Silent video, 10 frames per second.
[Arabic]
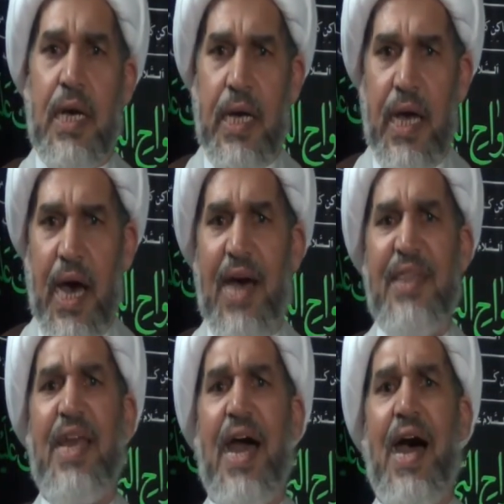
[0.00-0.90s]
آه،
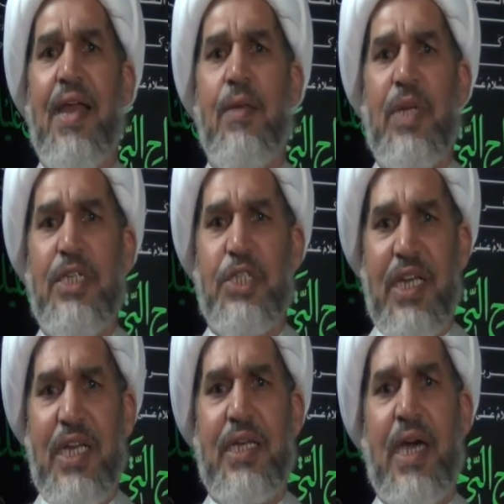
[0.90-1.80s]
هذا العالم
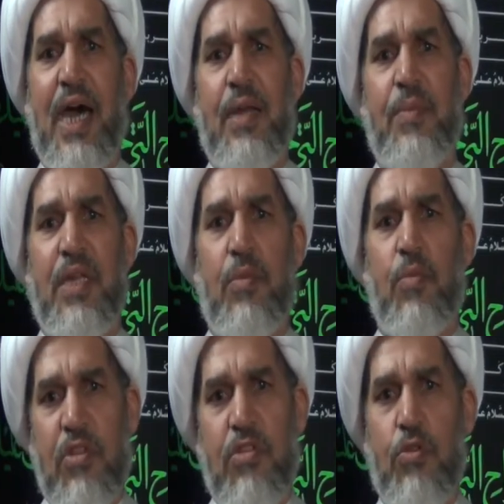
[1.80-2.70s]
الجليل كان
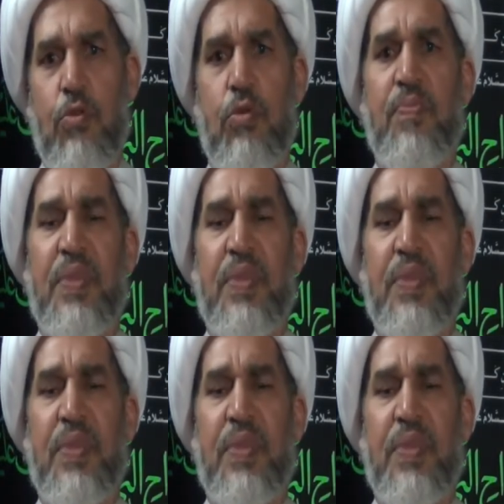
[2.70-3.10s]
منذ